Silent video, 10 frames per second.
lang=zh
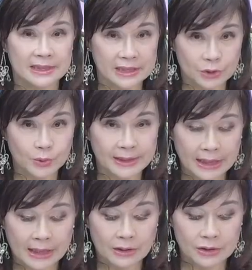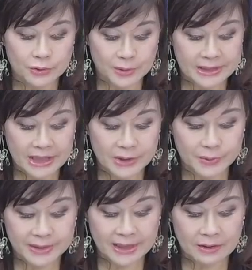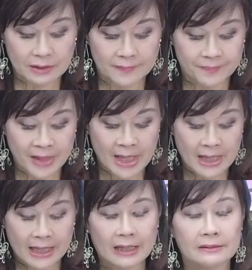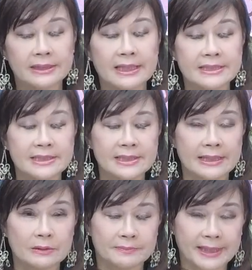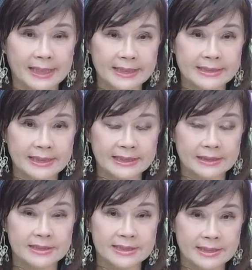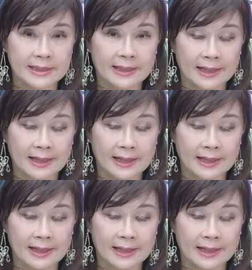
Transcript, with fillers: 能力都很好哈，所以加油一下了哈。好，那接下来我们来看一下你的健